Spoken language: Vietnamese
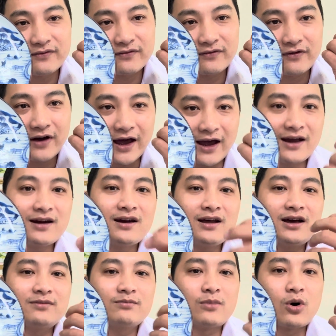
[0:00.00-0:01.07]
vẽ
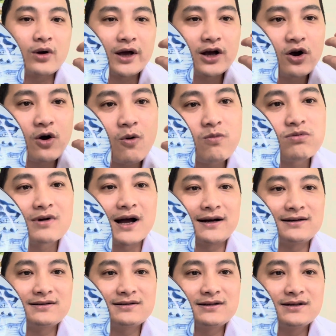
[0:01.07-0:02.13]
nên một cái khung
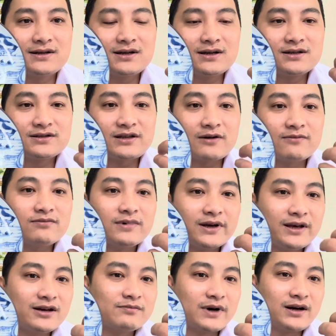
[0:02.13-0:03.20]
cảnh sống
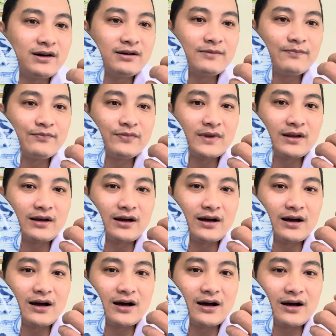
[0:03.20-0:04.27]
yên bình
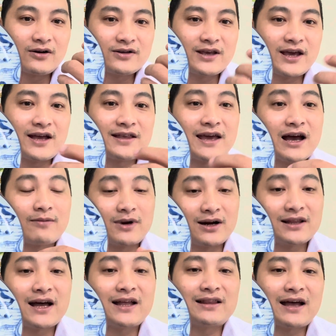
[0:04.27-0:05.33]
à, nó nhẹ nhàng mà
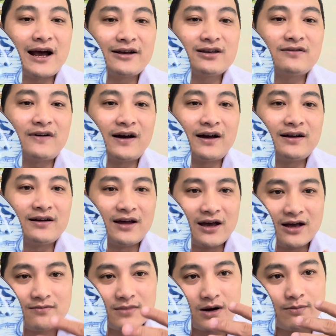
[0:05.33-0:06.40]
nó thanh thản như vậy
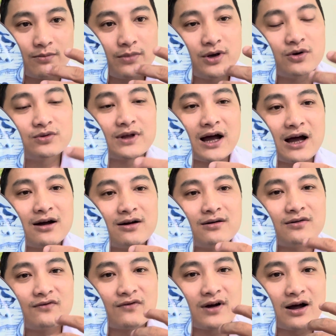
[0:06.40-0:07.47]
để mà miêu tả
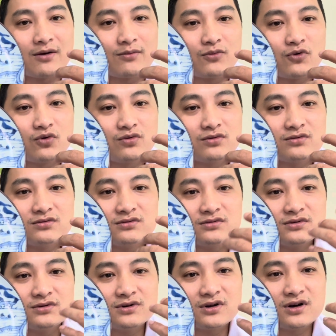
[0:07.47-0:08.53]
và muốn
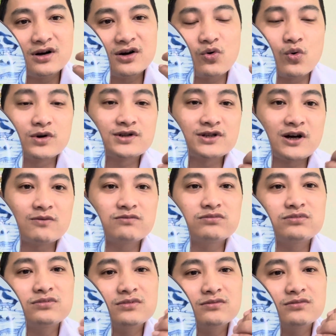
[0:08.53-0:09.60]
uh, cuộc sống
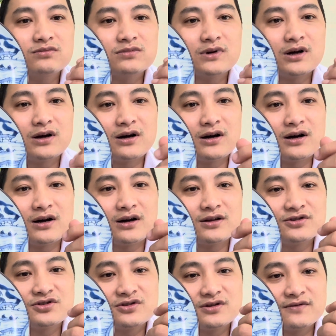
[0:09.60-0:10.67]

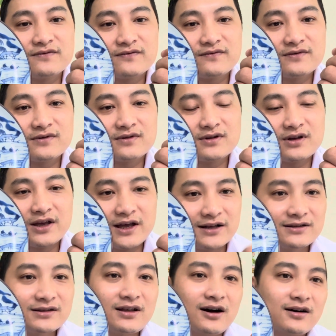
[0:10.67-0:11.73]
uh,
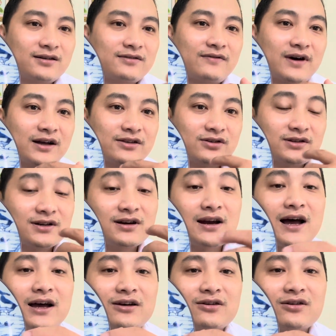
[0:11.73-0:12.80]
hiện thực và cho tương
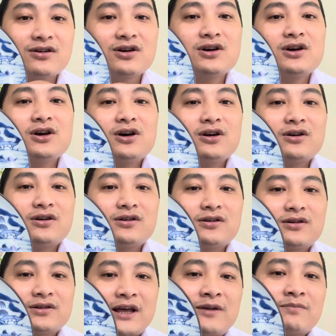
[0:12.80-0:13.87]
lai nó nó
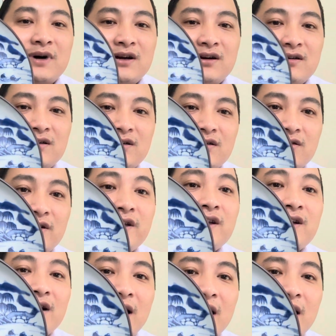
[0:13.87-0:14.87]
nó thanh bình nó yên